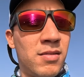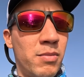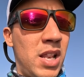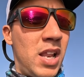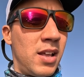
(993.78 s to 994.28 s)

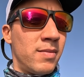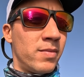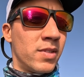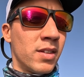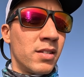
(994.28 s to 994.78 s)
بالله
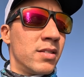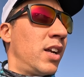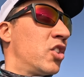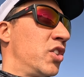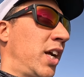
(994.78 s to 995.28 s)
انت
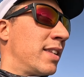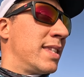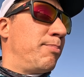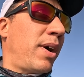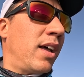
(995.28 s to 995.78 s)
كتشدها
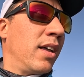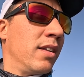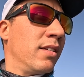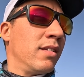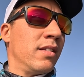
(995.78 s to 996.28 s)
كتزبق
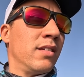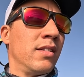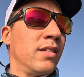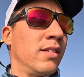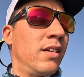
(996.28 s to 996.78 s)

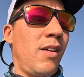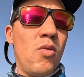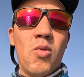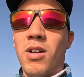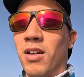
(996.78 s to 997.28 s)

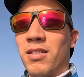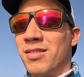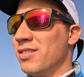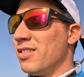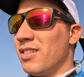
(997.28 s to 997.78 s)
او
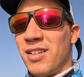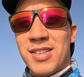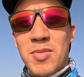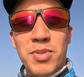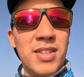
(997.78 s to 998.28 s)
تا
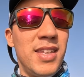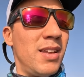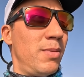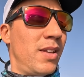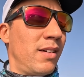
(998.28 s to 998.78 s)
سي بي
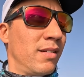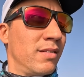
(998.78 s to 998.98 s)
ديال بيا